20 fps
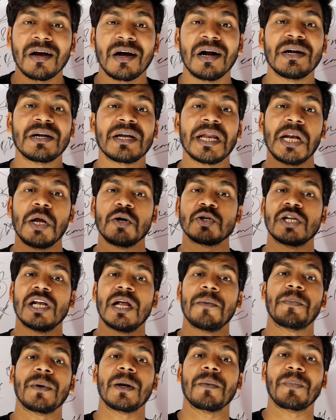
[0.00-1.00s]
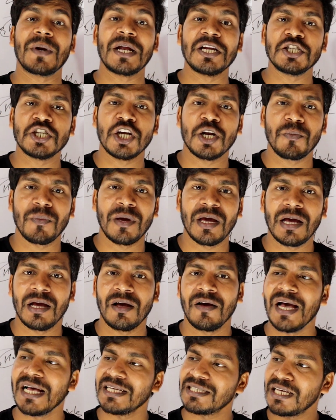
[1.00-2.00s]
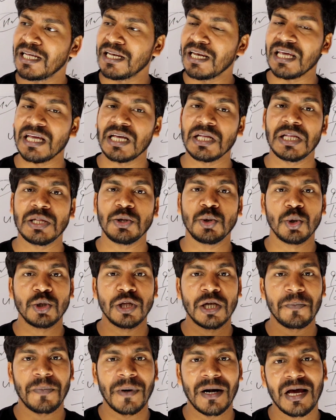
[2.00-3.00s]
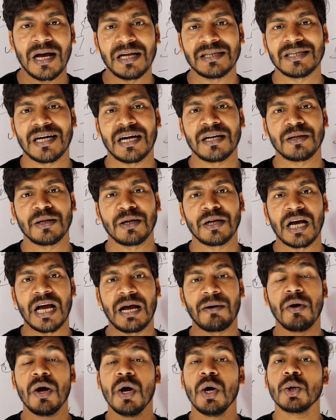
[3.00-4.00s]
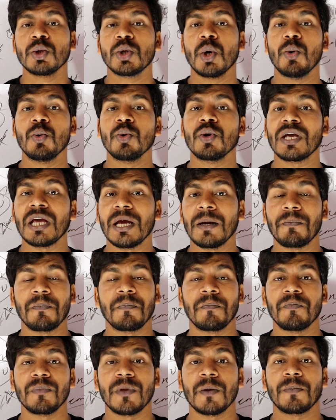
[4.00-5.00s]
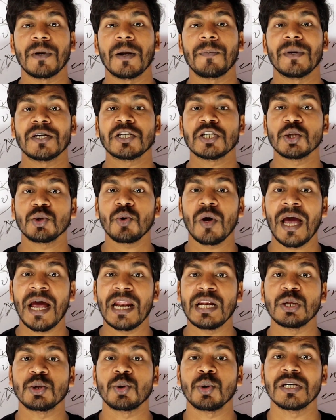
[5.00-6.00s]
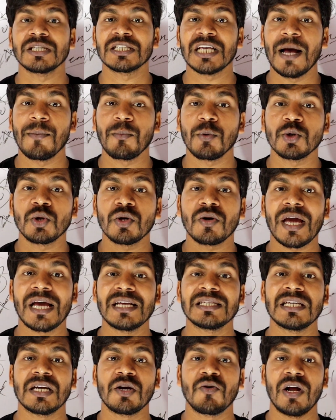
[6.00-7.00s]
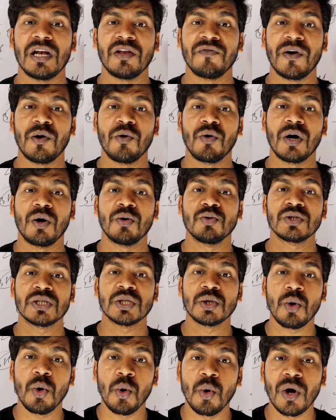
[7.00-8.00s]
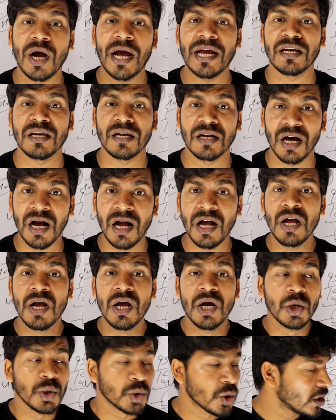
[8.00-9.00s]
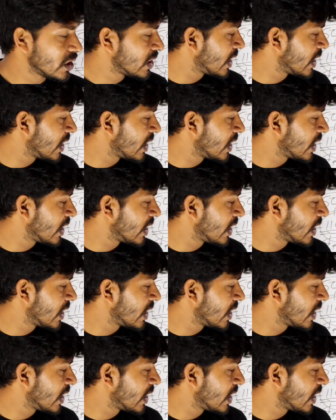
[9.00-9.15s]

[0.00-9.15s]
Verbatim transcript: कंटिन्यूसली प्रिपरेशन में है ऐसे नहीं कि दो दिन पढ़ा चार दिन गायब तो उनकी प्रिपरेशन तो है नहीं तो एग्जाम को तो कैसे क्वालिफाई होगा उनसे तो होगा ही नहीं ना तो